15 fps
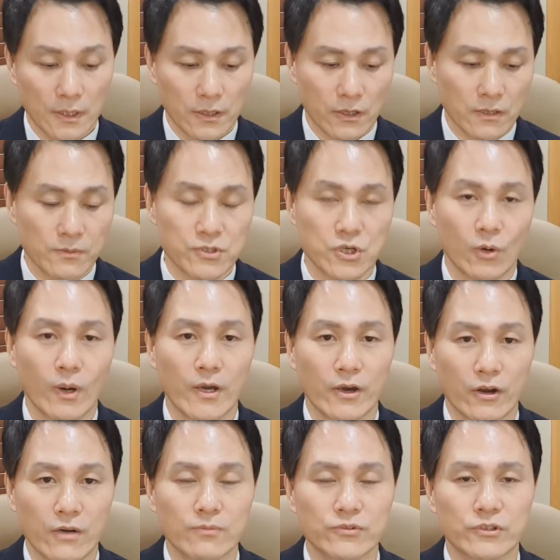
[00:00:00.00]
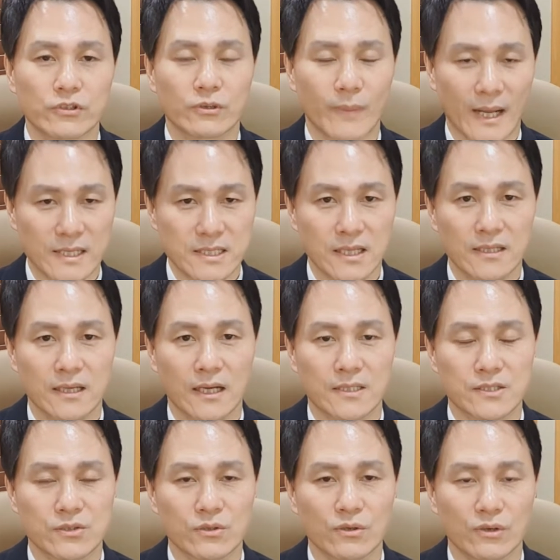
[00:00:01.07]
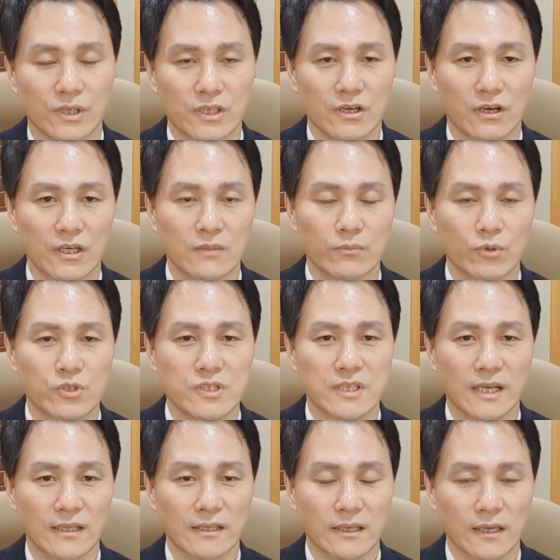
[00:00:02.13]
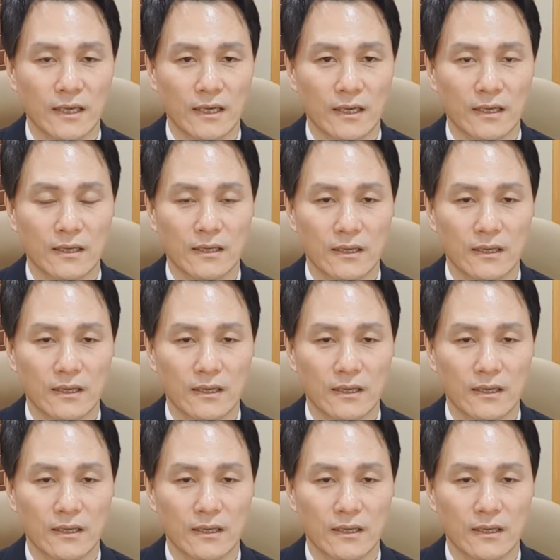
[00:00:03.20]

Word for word: 여러분 저와 여러분들도 마찬가지로 이 여인 못지않게